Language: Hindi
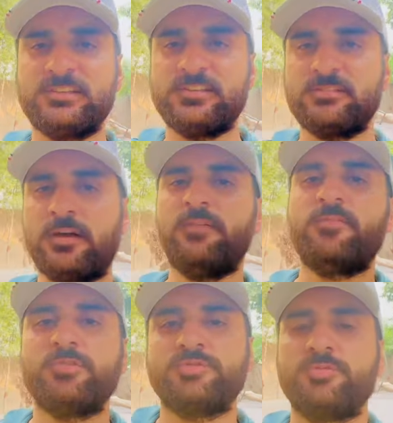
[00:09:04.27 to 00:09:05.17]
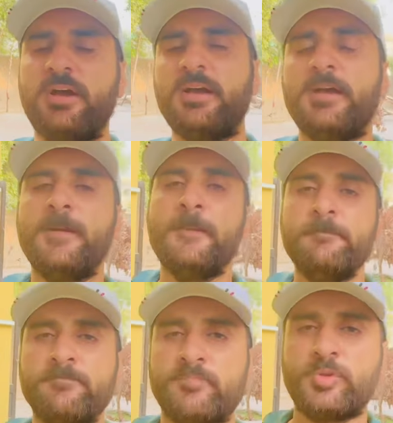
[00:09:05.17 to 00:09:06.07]
से साफ़ हो चुका है
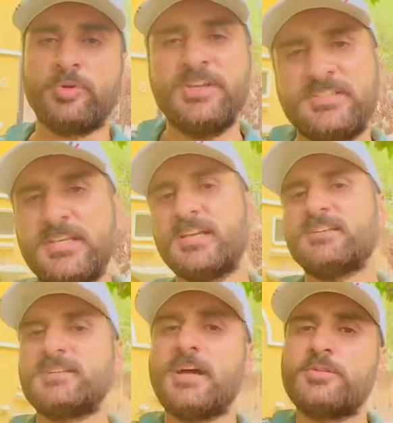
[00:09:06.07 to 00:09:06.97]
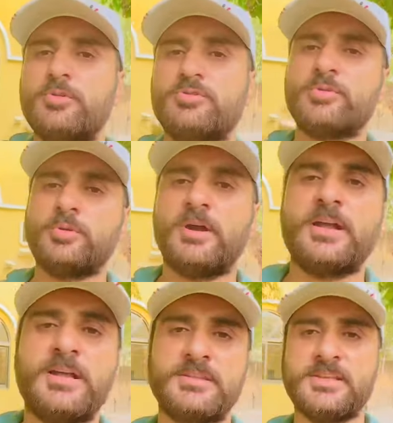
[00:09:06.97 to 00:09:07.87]
तो इसी के साथ दोस्तों
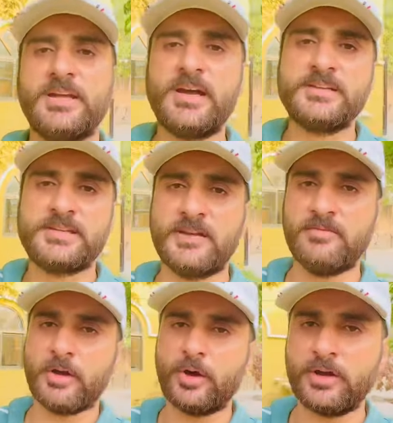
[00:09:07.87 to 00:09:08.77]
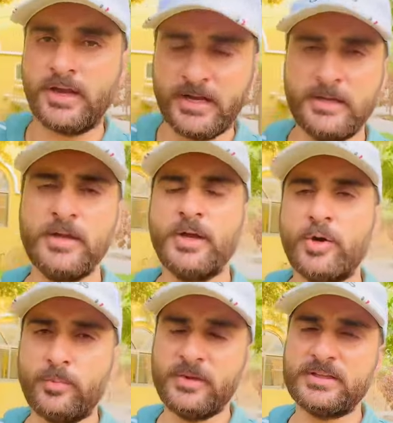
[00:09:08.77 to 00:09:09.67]
करते हैं आज का व्लॉग एंड
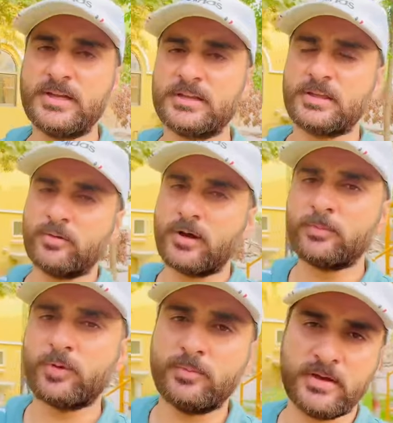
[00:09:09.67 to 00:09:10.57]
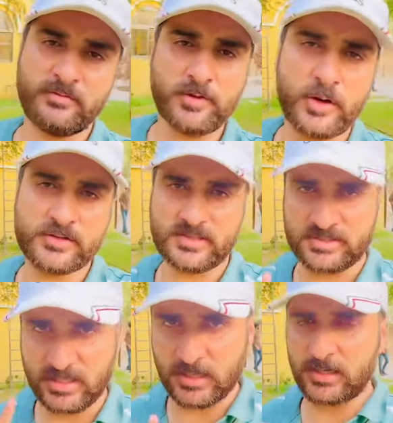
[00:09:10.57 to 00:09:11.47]
उम्मीद करता हूँ आपको मेरे व्लॉग्स
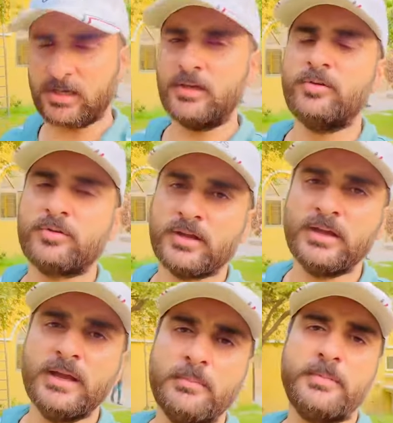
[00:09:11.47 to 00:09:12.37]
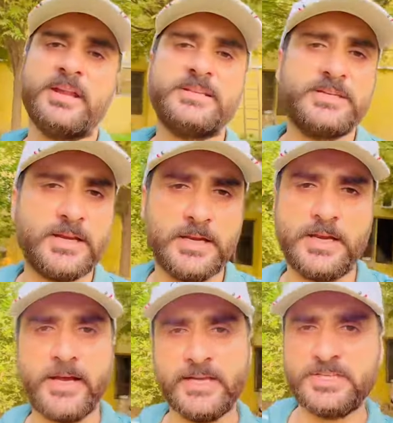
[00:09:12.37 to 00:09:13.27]
अच्छे लग रहे होंगे मेरा चैनल
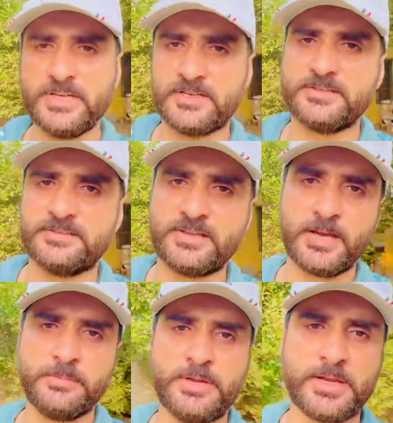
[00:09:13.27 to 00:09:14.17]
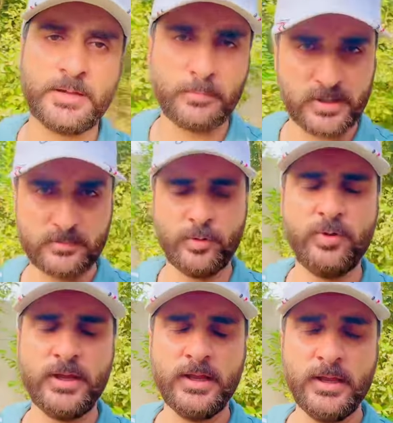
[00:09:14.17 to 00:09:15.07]
लाइक शेयर सब्सक्राइब करना मत
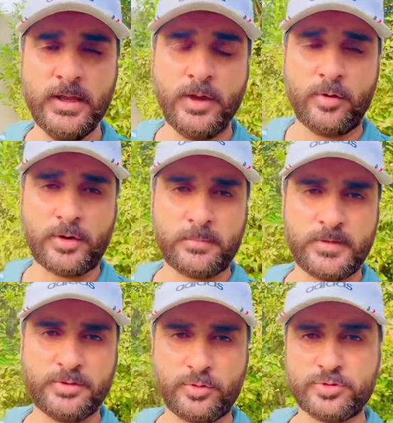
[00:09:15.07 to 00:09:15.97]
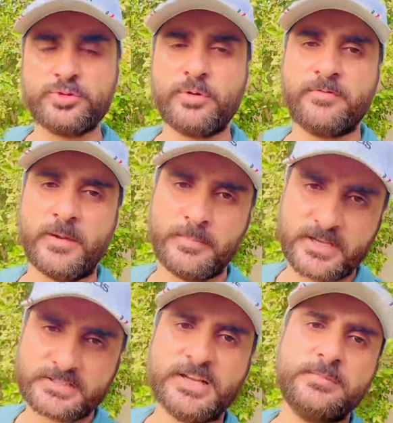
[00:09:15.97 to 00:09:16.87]
भूलें और अपने दोस्तों और फैमिली
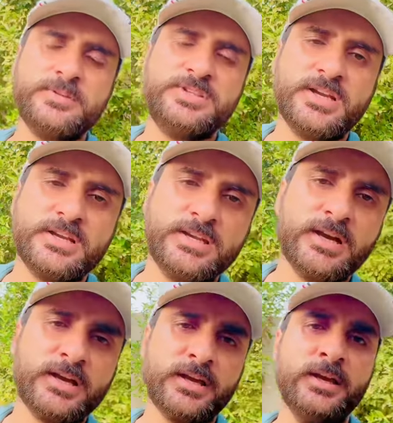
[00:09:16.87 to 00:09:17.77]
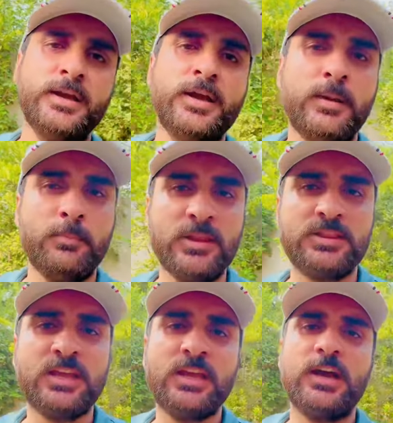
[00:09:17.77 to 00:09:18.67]
के साथ भी शेयर किया करें
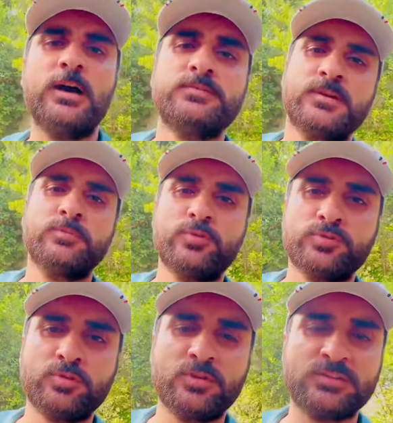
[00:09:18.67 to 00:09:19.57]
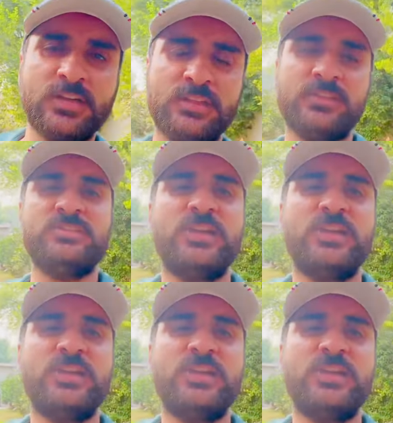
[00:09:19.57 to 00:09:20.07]
मिलते हैं आप सब दोस्तों के साथ इन